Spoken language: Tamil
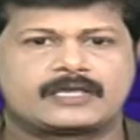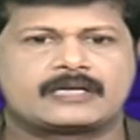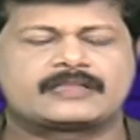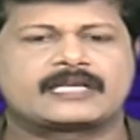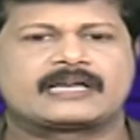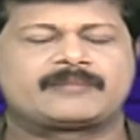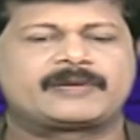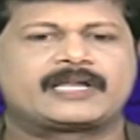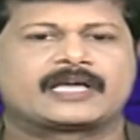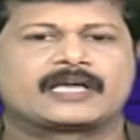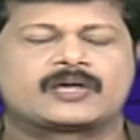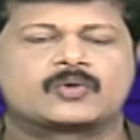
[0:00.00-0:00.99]
இந்த
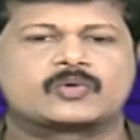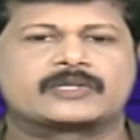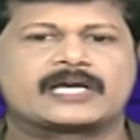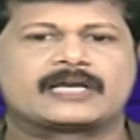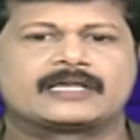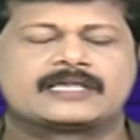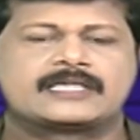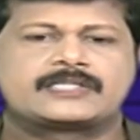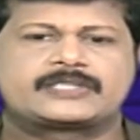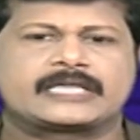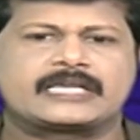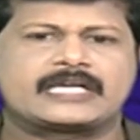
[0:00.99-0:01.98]
நிலைமையில் ஒரு நாள்
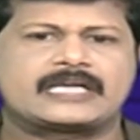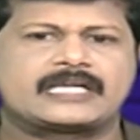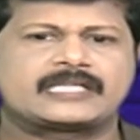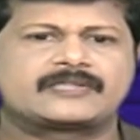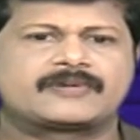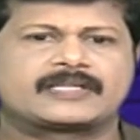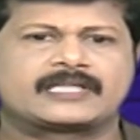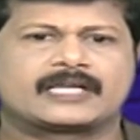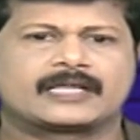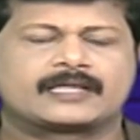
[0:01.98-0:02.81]
சென்னையிலிருந்து வந்த